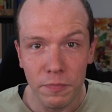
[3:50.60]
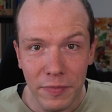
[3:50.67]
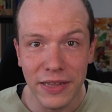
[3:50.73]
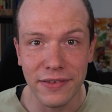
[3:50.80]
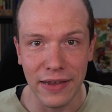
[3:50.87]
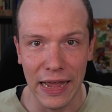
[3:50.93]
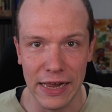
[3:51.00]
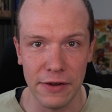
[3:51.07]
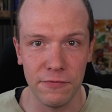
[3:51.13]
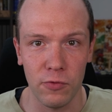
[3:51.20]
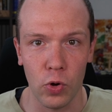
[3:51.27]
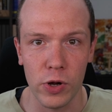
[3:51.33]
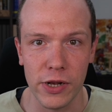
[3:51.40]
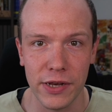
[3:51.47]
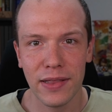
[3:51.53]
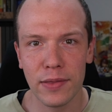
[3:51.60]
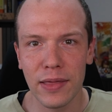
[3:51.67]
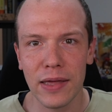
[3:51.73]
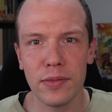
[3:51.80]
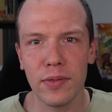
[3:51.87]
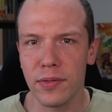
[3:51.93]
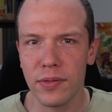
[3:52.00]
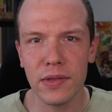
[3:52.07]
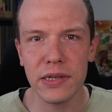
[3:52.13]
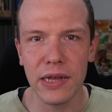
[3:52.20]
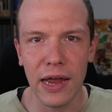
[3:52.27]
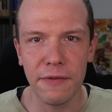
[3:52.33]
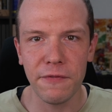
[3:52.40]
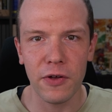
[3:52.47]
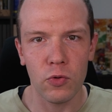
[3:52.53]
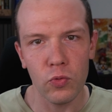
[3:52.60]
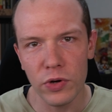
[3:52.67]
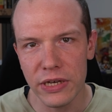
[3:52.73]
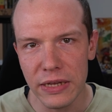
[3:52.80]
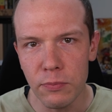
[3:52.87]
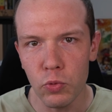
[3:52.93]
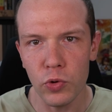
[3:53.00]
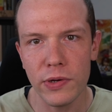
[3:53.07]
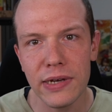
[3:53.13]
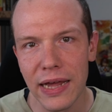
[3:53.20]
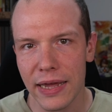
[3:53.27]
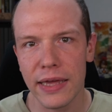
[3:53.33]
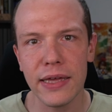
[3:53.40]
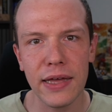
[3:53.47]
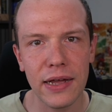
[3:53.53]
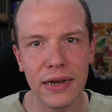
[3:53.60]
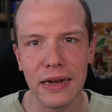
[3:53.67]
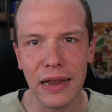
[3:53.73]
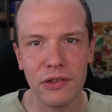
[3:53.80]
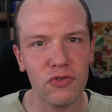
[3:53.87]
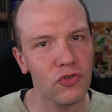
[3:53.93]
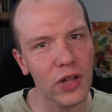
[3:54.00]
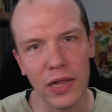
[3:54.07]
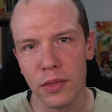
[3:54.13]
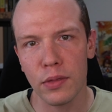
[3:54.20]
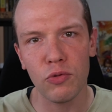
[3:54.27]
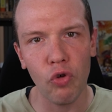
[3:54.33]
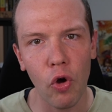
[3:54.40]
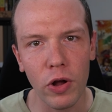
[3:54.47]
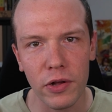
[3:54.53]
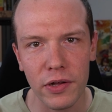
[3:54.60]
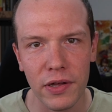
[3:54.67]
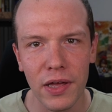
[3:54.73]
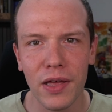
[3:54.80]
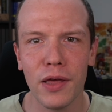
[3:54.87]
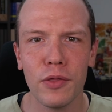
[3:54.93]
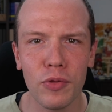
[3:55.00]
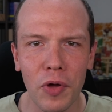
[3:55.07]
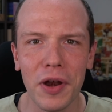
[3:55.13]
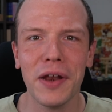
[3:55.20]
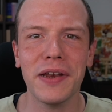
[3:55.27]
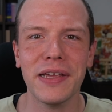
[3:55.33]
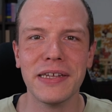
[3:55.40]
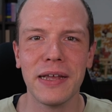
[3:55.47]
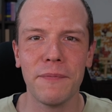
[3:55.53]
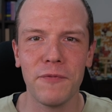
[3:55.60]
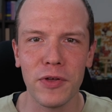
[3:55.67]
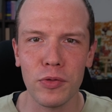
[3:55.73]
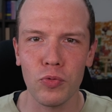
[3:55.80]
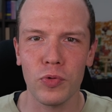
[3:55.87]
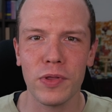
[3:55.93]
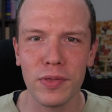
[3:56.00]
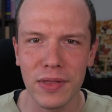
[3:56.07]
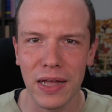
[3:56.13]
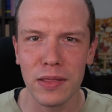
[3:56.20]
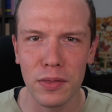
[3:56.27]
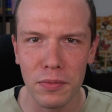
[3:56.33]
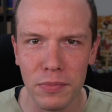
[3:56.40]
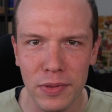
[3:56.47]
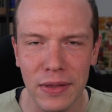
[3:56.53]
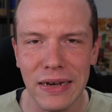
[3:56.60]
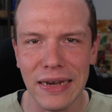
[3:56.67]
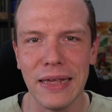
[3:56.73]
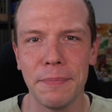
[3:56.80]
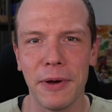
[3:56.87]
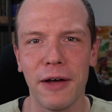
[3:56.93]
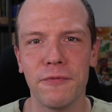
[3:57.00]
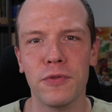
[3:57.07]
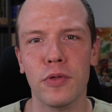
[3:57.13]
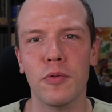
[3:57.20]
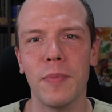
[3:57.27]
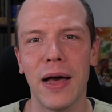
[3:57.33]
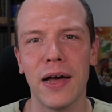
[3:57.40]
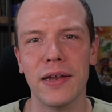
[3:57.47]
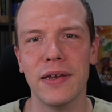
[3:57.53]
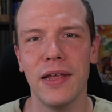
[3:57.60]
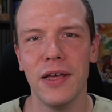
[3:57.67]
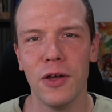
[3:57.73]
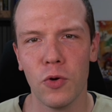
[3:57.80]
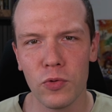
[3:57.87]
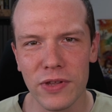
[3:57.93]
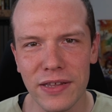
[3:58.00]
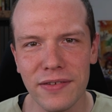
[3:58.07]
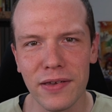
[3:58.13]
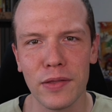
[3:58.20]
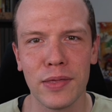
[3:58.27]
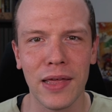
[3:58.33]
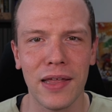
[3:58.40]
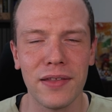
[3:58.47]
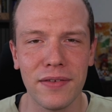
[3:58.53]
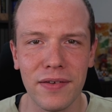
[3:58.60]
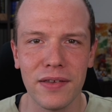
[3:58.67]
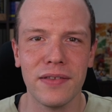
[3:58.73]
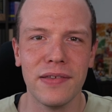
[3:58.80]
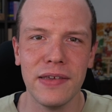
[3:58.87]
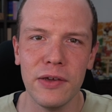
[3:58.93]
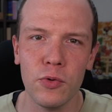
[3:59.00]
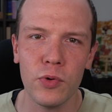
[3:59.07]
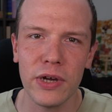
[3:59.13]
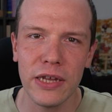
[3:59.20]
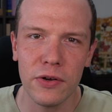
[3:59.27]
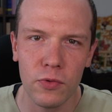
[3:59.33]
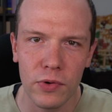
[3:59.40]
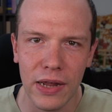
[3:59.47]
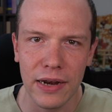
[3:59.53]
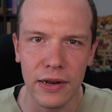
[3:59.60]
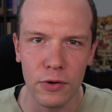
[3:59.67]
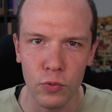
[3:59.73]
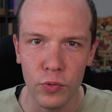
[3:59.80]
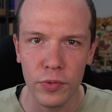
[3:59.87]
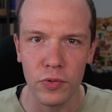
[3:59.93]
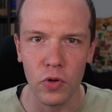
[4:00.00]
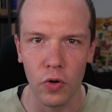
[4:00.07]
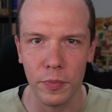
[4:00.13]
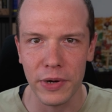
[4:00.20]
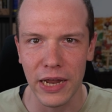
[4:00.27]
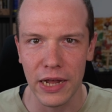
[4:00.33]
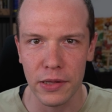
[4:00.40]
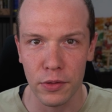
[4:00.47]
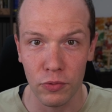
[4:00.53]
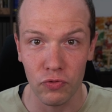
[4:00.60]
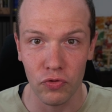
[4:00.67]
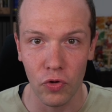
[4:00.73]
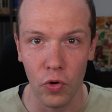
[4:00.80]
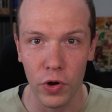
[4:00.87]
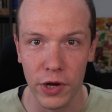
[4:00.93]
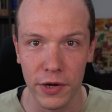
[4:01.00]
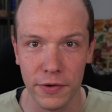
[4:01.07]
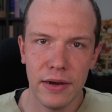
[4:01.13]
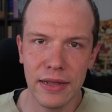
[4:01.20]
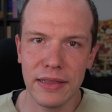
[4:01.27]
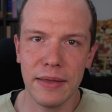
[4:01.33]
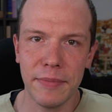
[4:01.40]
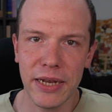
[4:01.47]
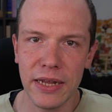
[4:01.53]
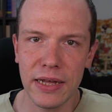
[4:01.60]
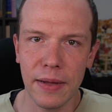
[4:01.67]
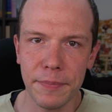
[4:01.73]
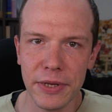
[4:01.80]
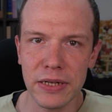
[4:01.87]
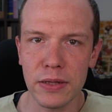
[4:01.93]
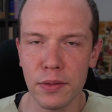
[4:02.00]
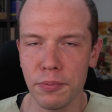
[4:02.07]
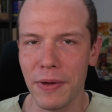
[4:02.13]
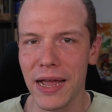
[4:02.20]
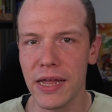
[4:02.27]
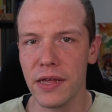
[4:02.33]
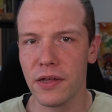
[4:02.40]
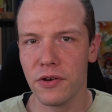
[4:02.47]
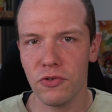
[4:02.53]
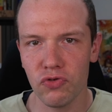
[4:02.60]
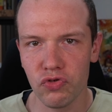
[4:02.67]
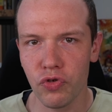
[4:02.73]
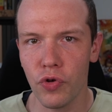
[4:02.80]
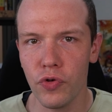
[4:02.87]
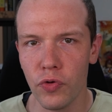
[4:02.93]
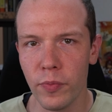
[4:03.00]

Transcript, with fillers: mitteilen wollen. Das heißt, es ist nicht einfach nur die Mythen dahingeklatscht, ganz trocken, sondern ich habe versucht, das Ganze ein bisschen lebhaft zu machen und interessante Theorien und Analysen noch mit einzustreuen. Nachdem man in Kapitel 2 einen schönen